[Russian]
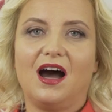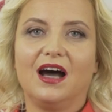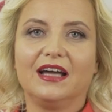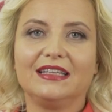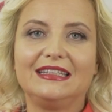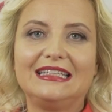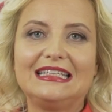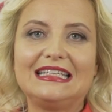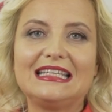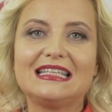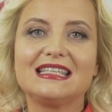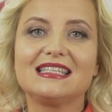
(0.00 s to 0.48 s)

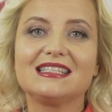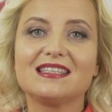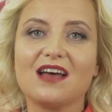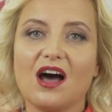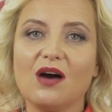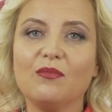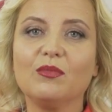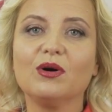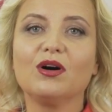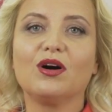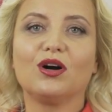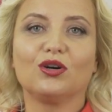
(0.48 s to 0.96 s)
Один из
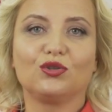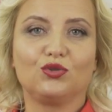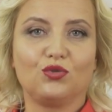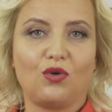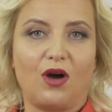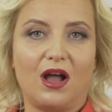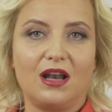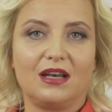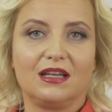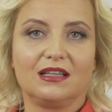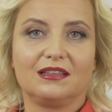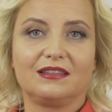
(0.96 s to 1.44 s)
самых
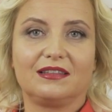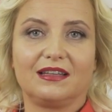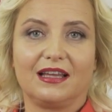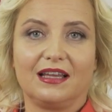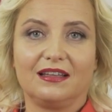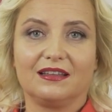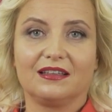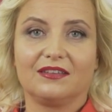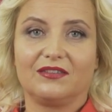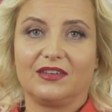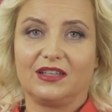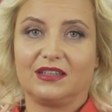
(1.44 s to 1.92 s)
актуальных
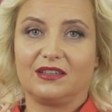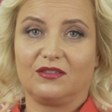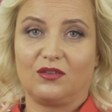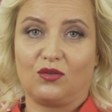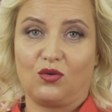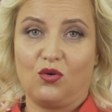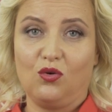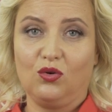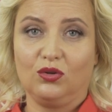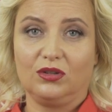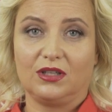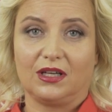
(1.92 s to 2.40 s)
трендов
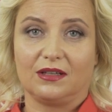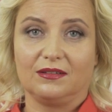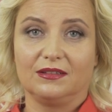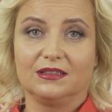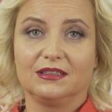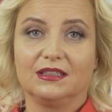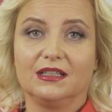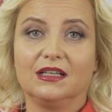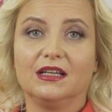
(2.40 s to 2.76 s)
этого года –